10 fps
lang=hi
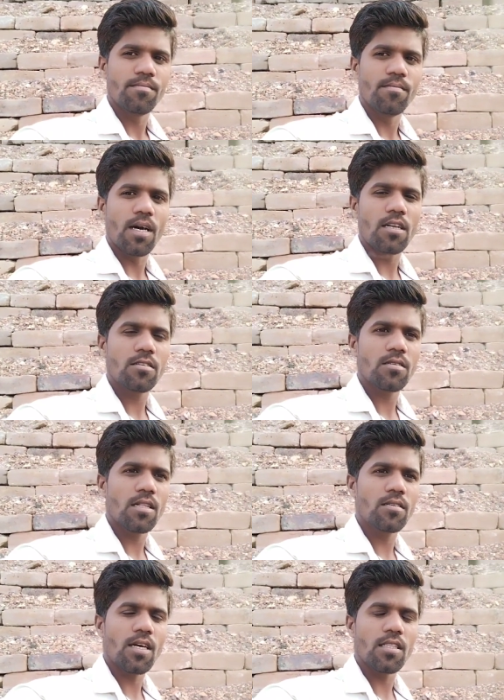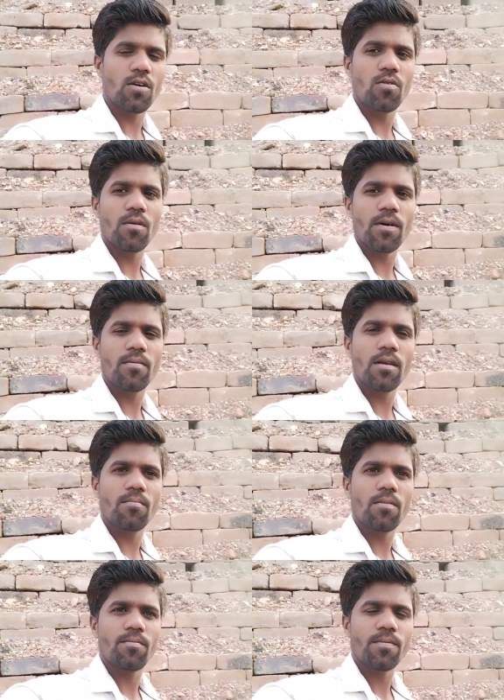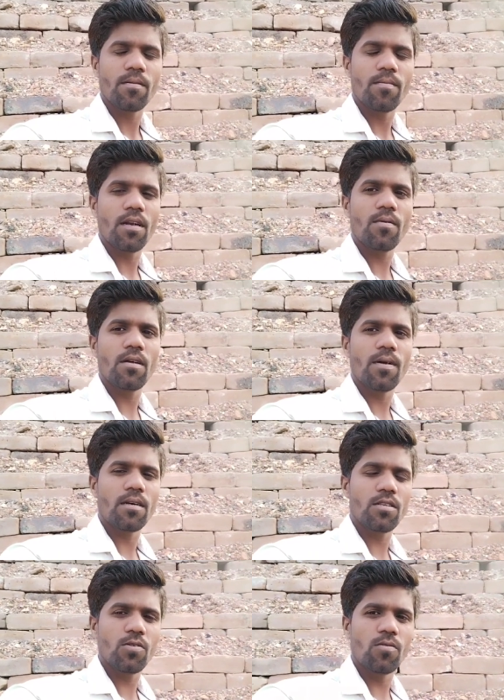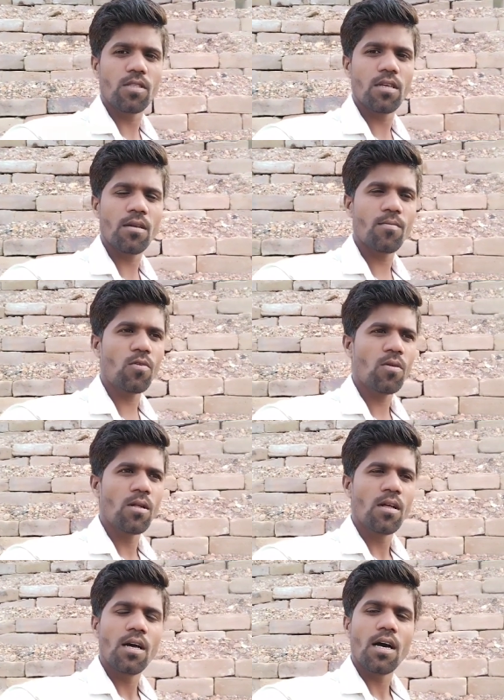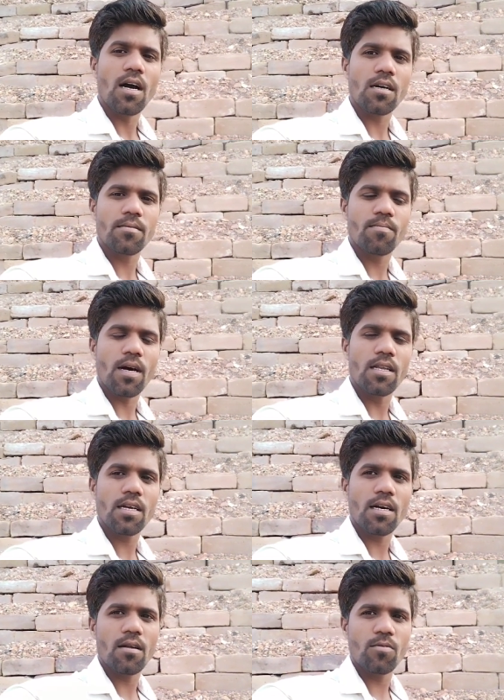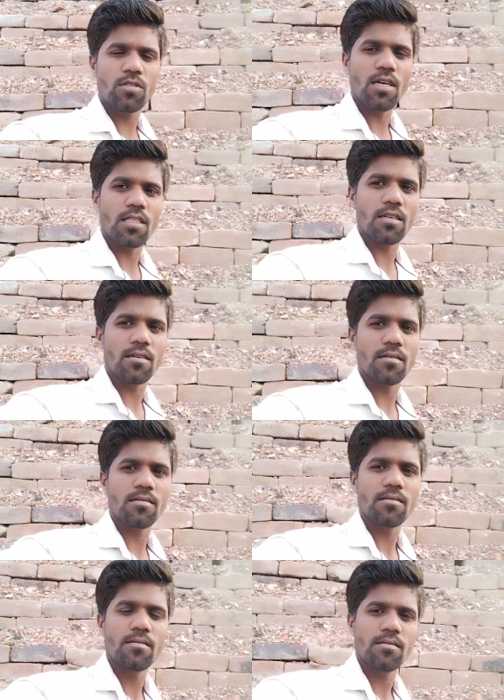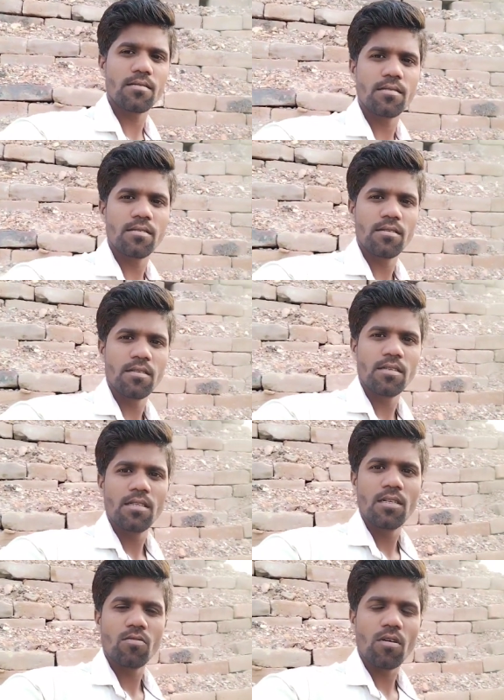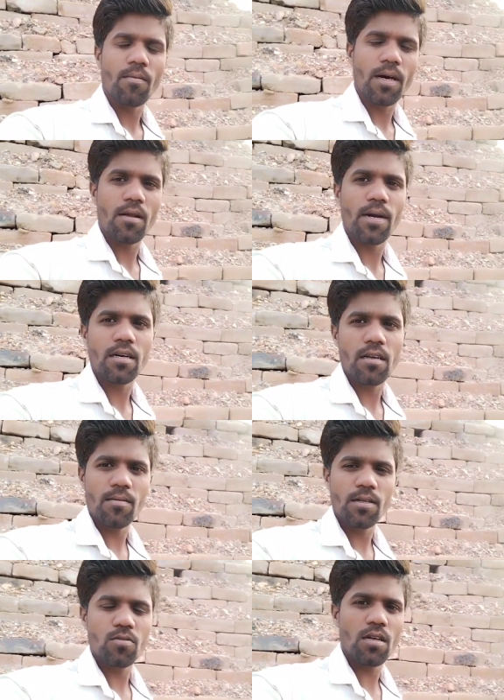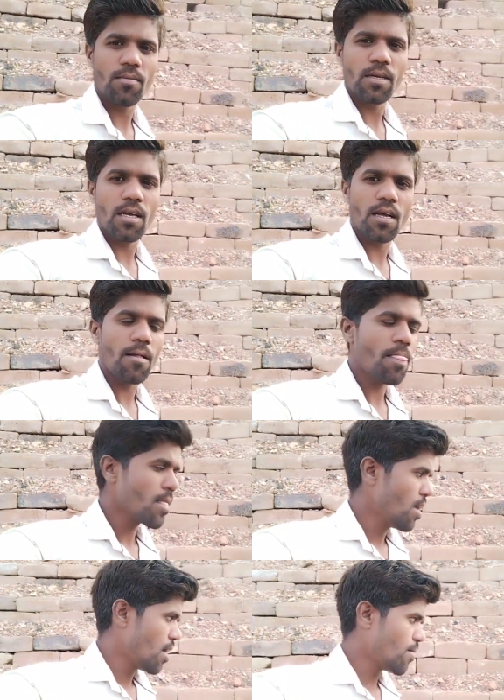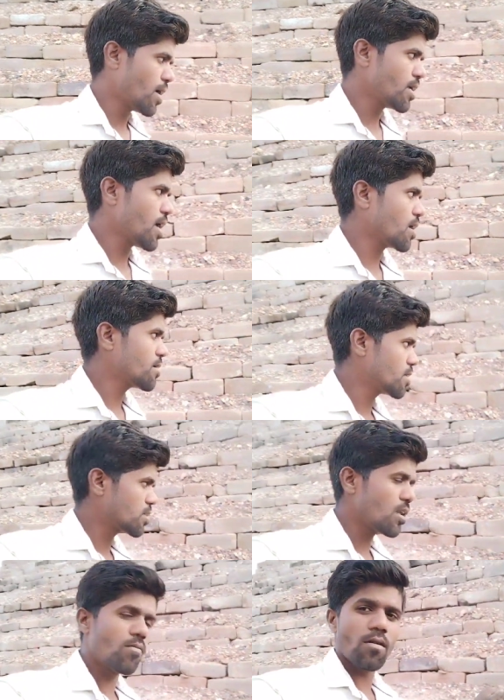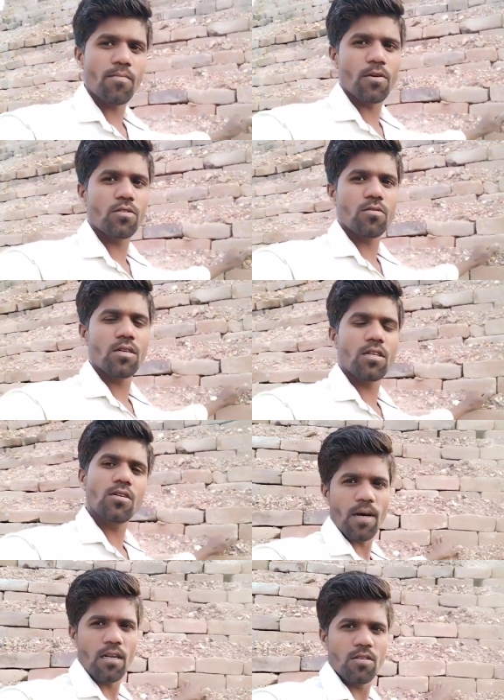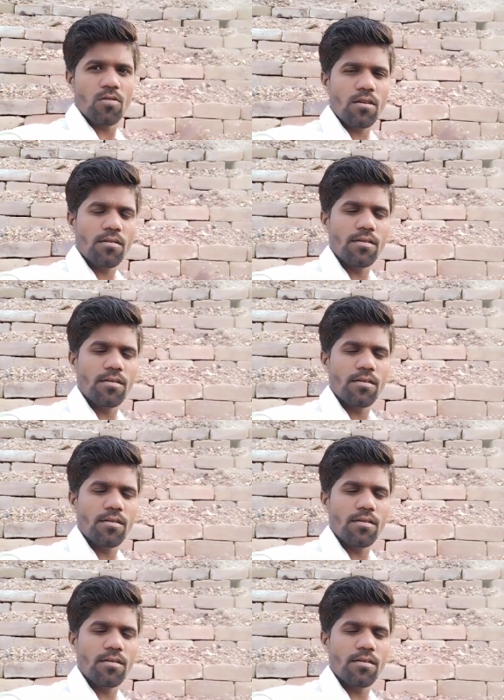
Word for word: बारिश से यदि ज़्यादा होने पर भी बड़े बड़े भट्टे जो होते हैं वो आग पानी के कारण बुझ जाते हैं तो हमारा भट्टा में जो है अभी क्या है हमारी आग इस लेवल में पहुंच चुकी थी और हुई